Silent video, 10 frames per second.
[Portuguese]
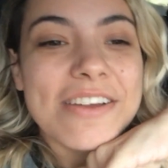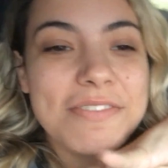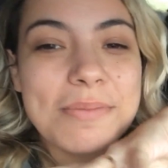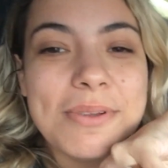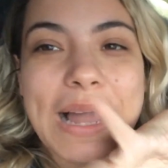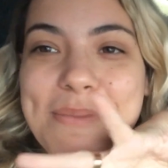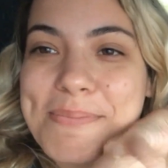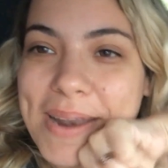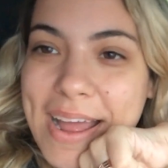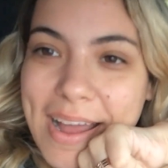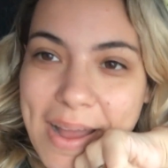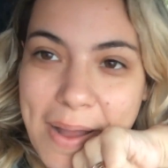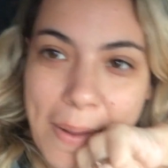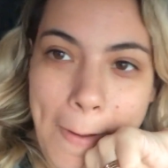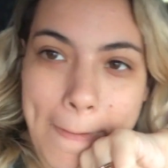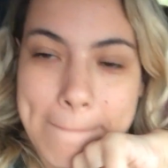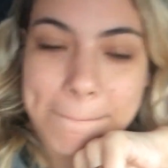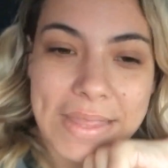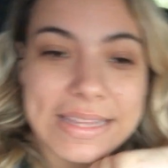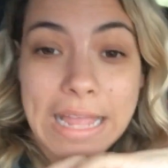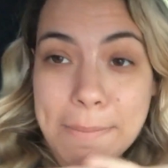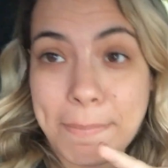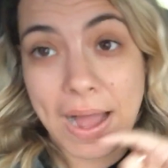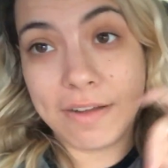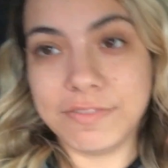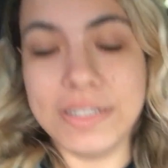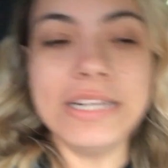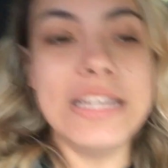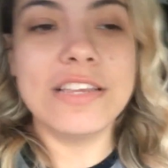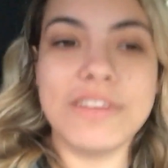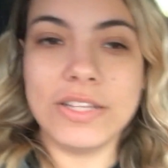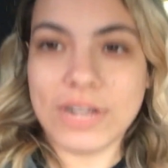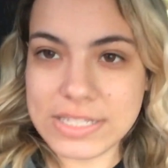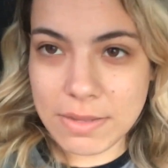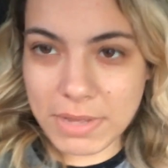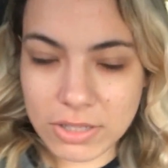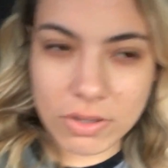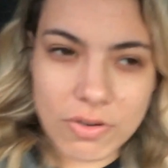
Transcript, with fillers: Vamos lá pra Itaipava, que vai ter o casamento.